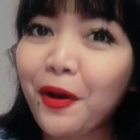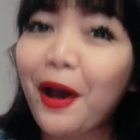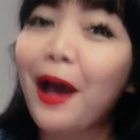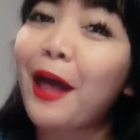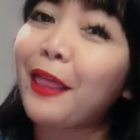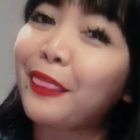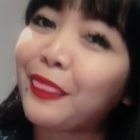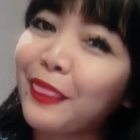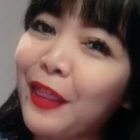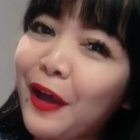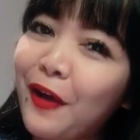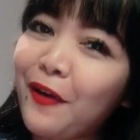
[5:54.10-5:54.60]

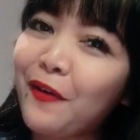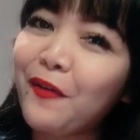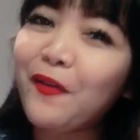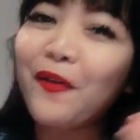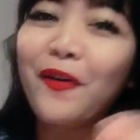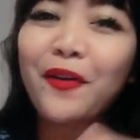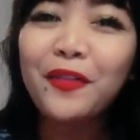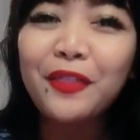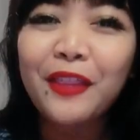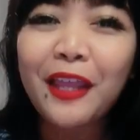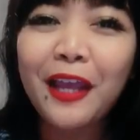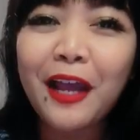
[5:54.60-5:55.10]
atau
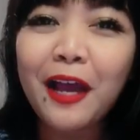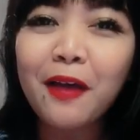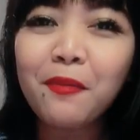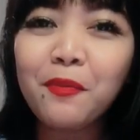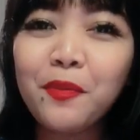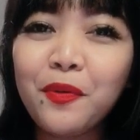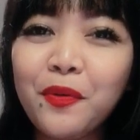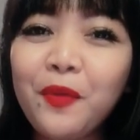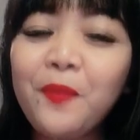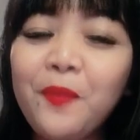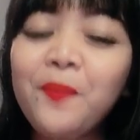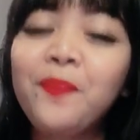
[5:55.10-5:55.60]
kontak
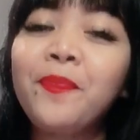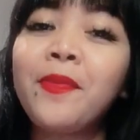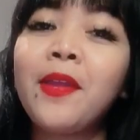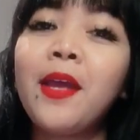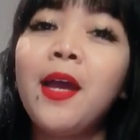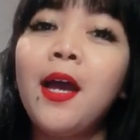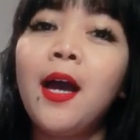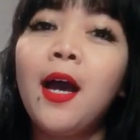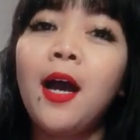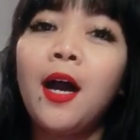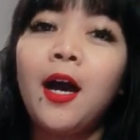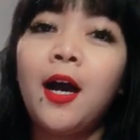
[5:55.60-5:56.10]
kamu
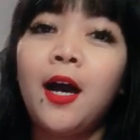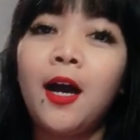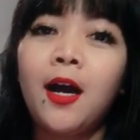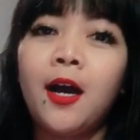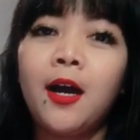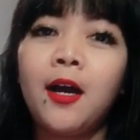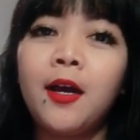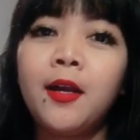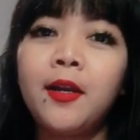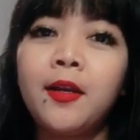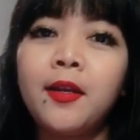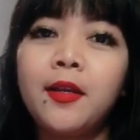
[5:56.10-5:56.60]

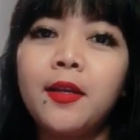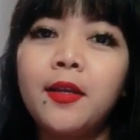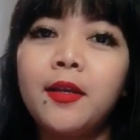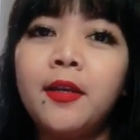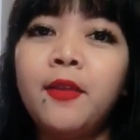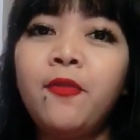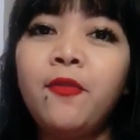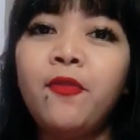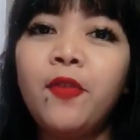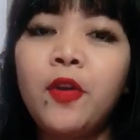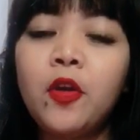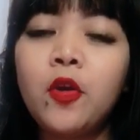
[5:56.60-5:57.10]
uh,
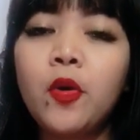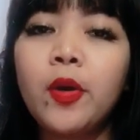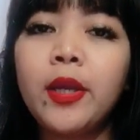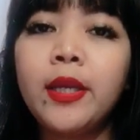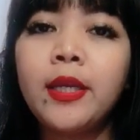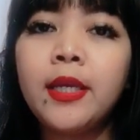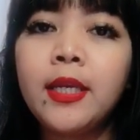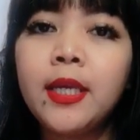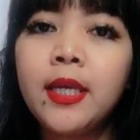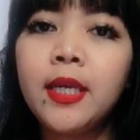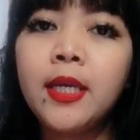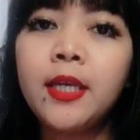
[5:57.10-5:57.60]
di video
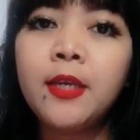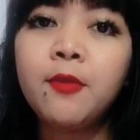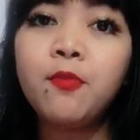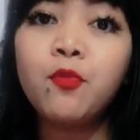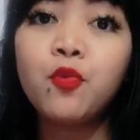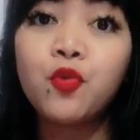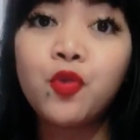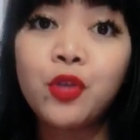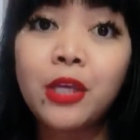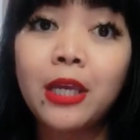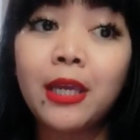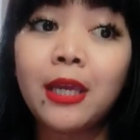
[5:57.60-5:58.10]
ini di
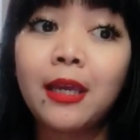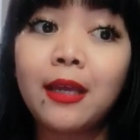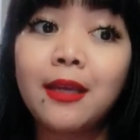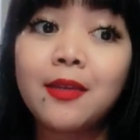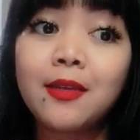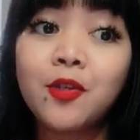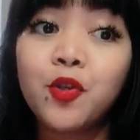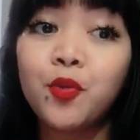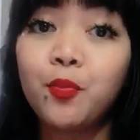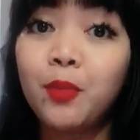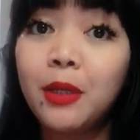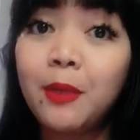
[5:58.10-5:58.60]
musik
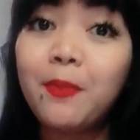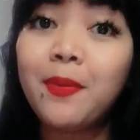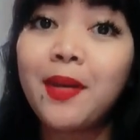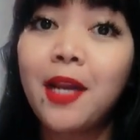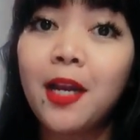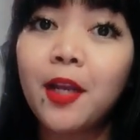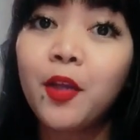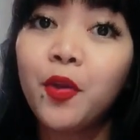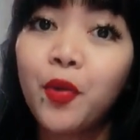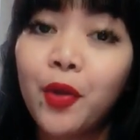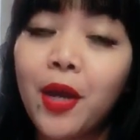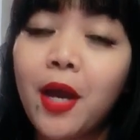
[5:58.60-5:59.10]

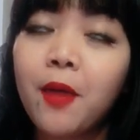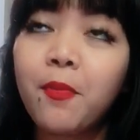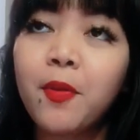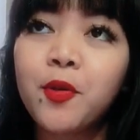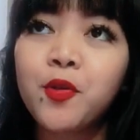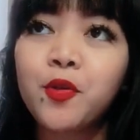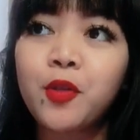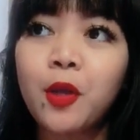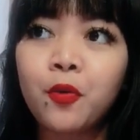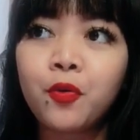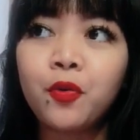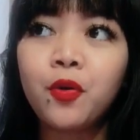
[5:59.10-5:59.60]
subliminal itu ya
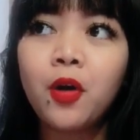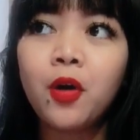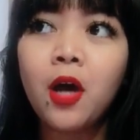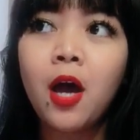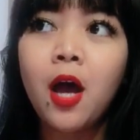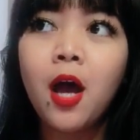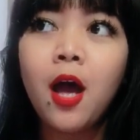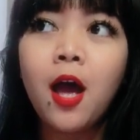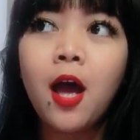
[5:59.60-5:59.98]
maksud aku